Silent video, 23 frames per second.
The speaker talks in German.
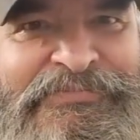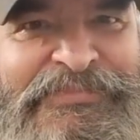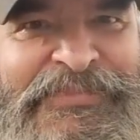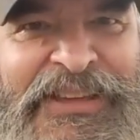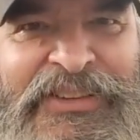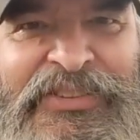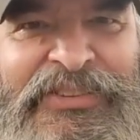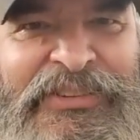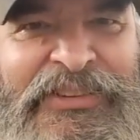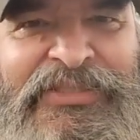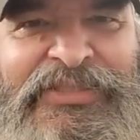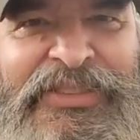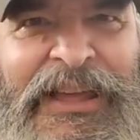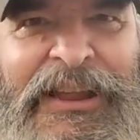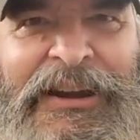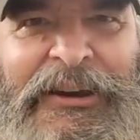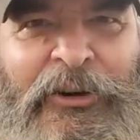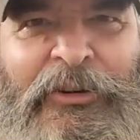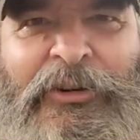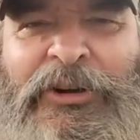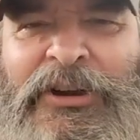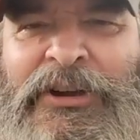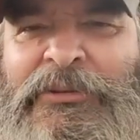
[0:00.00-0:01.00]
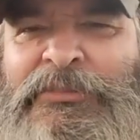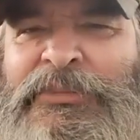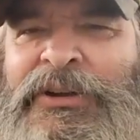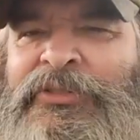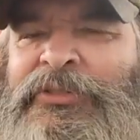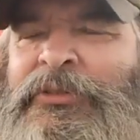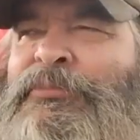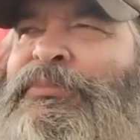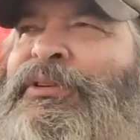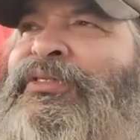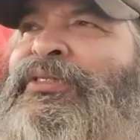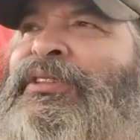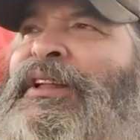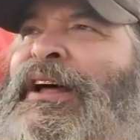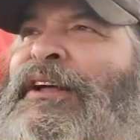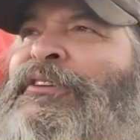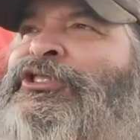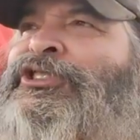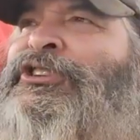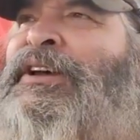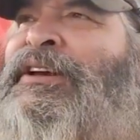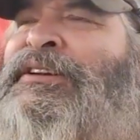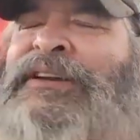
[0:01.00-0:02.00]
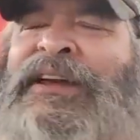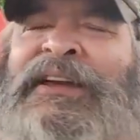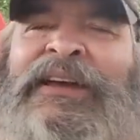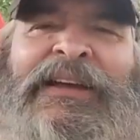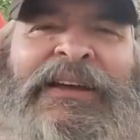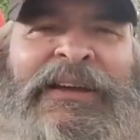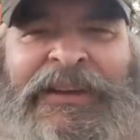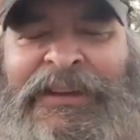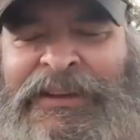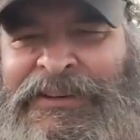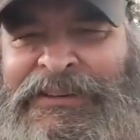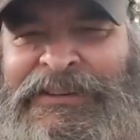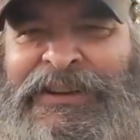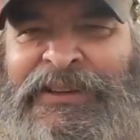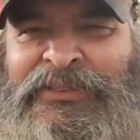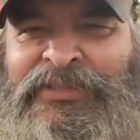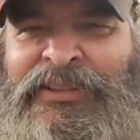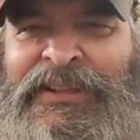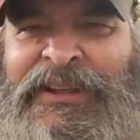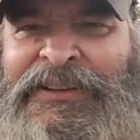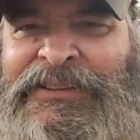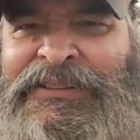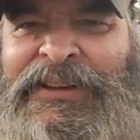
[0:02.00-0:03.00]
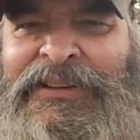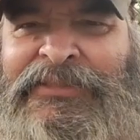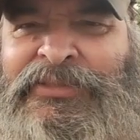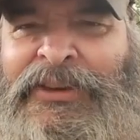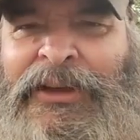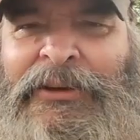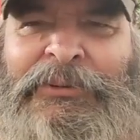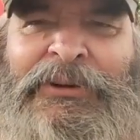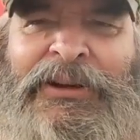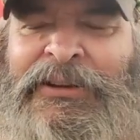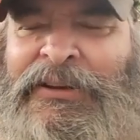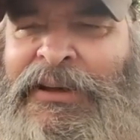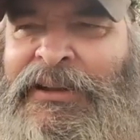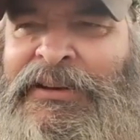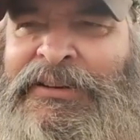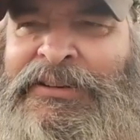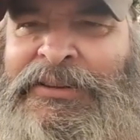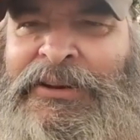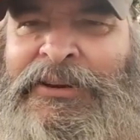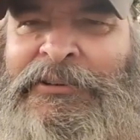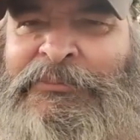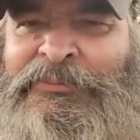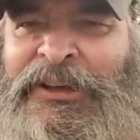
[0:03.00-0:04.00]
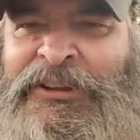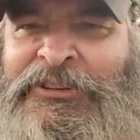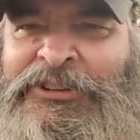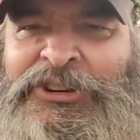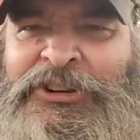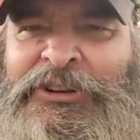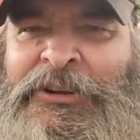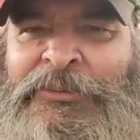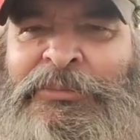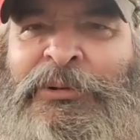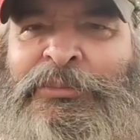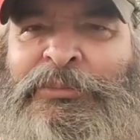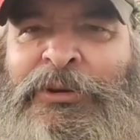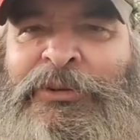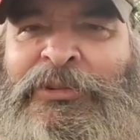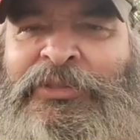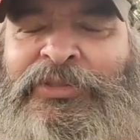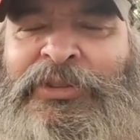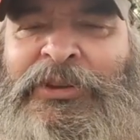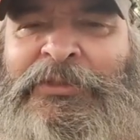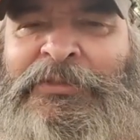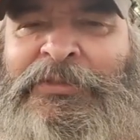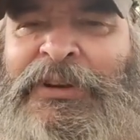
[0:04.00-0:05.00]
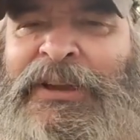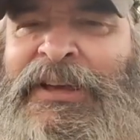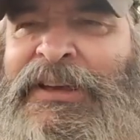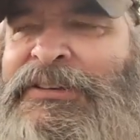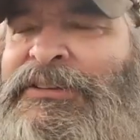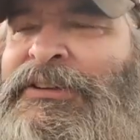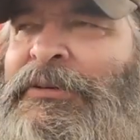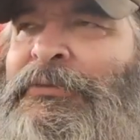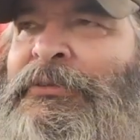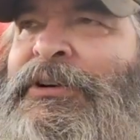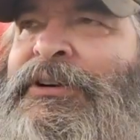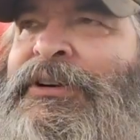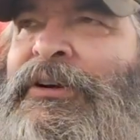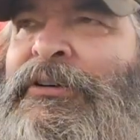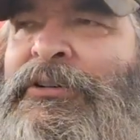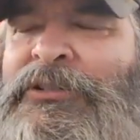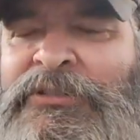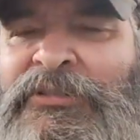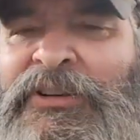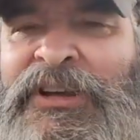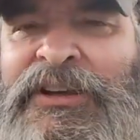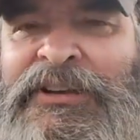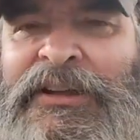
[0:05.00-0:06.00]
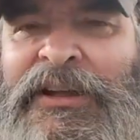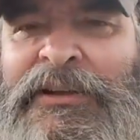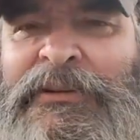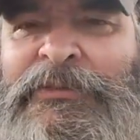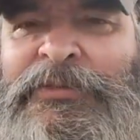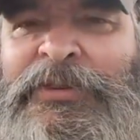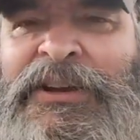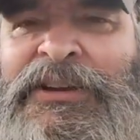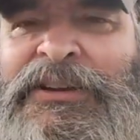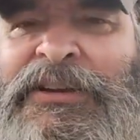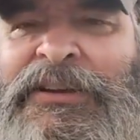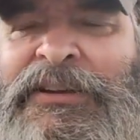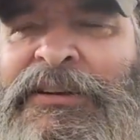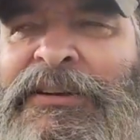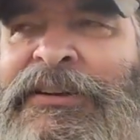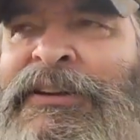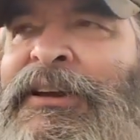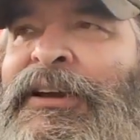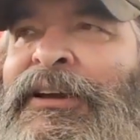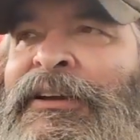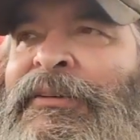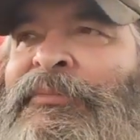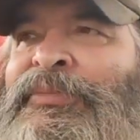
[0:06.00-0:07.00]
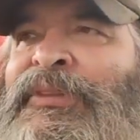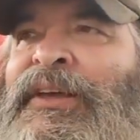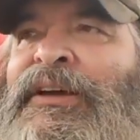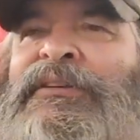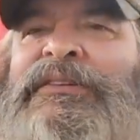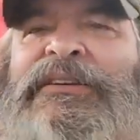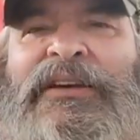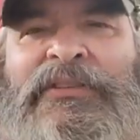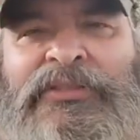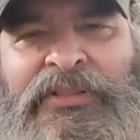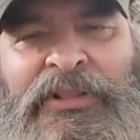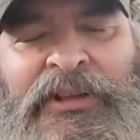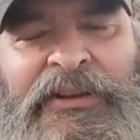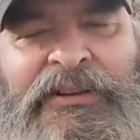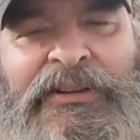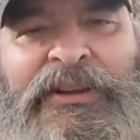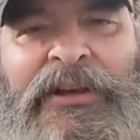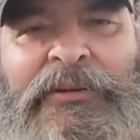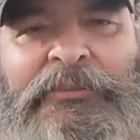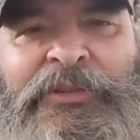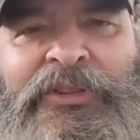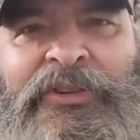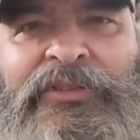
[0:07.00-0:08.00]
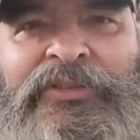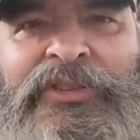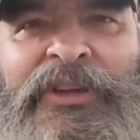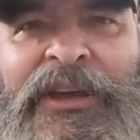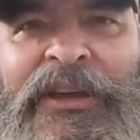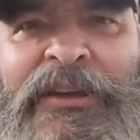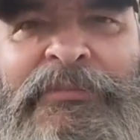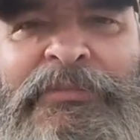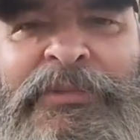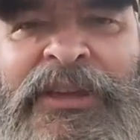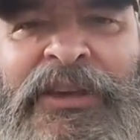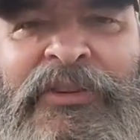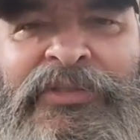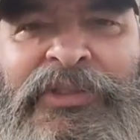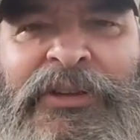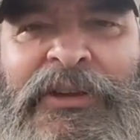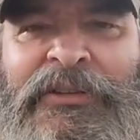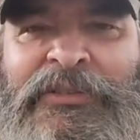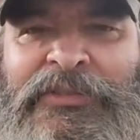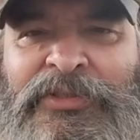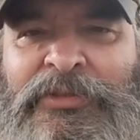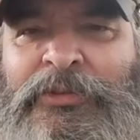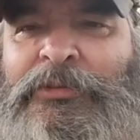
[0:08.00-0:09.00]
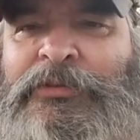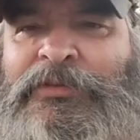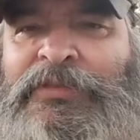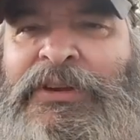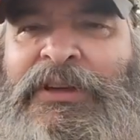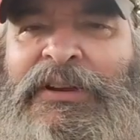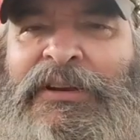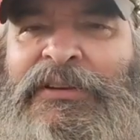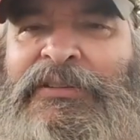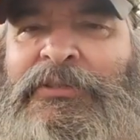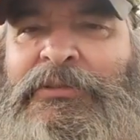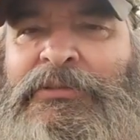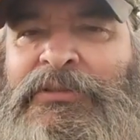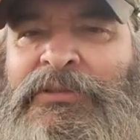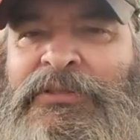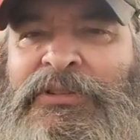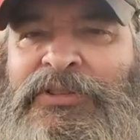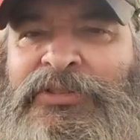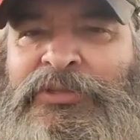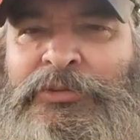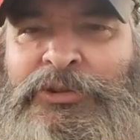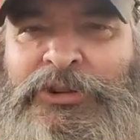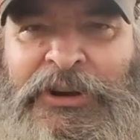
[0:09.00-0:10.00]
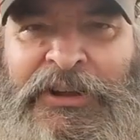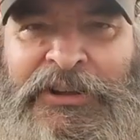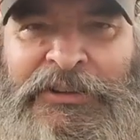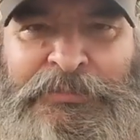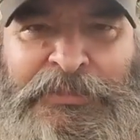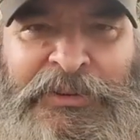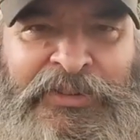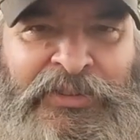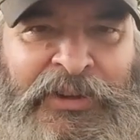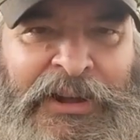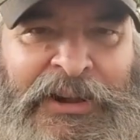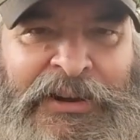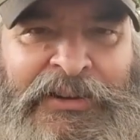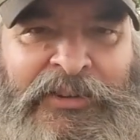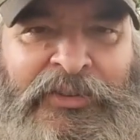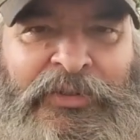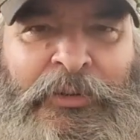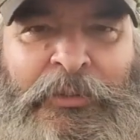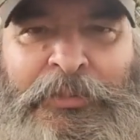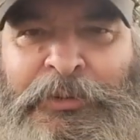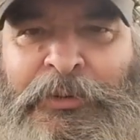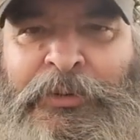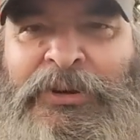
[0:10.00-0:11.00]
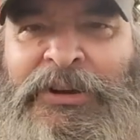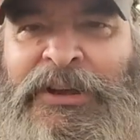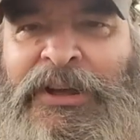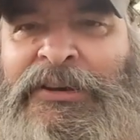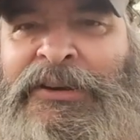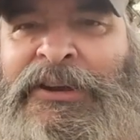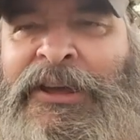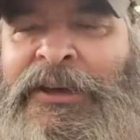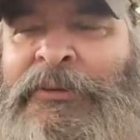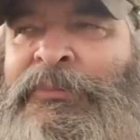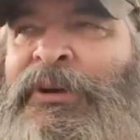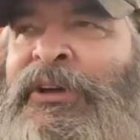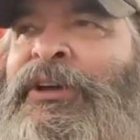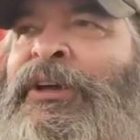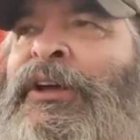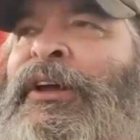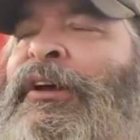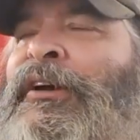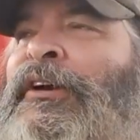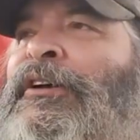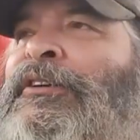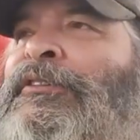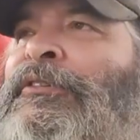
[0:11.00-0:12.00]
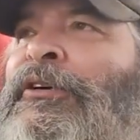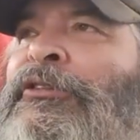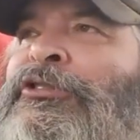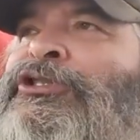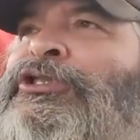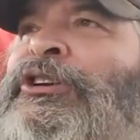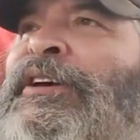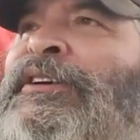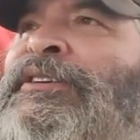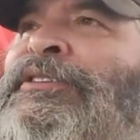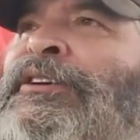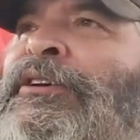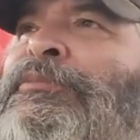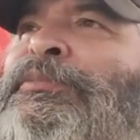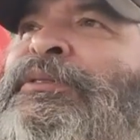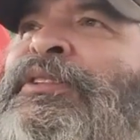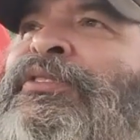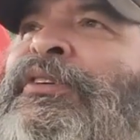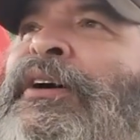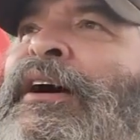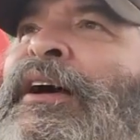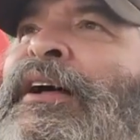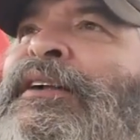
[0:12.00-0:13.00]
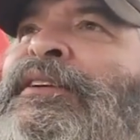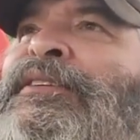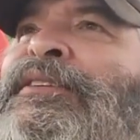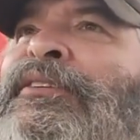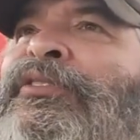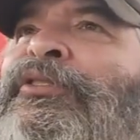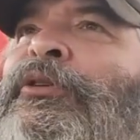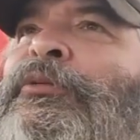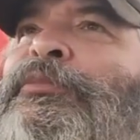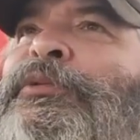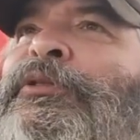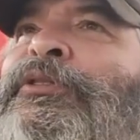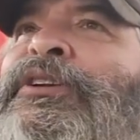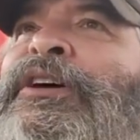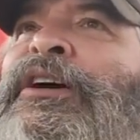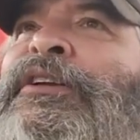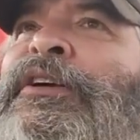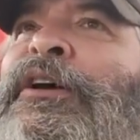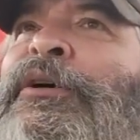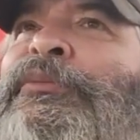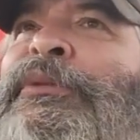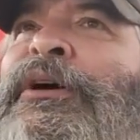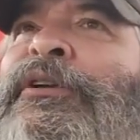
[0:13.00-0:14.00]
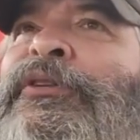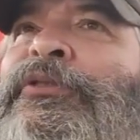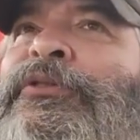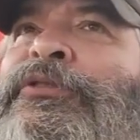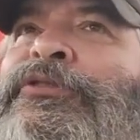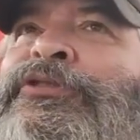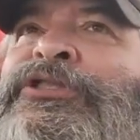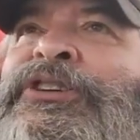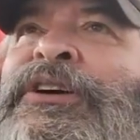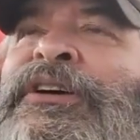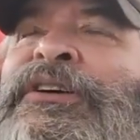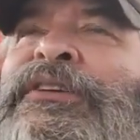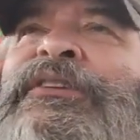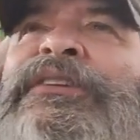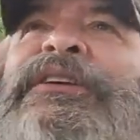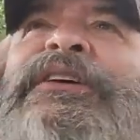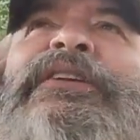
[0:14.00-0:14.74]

das ist dann auch immer so ein bisschen anstrengend. Das liegt jetzt aber gar nicht an den Menschen, die bemühen sich vielleicht, die wollen auch nur ihr Geld verdienen. Ne? Das liegt am System, dass da zu viele äh, zu schlecht bezahlte Subunternehmer noch schlechter bezahlte Subunternehmer losschicken,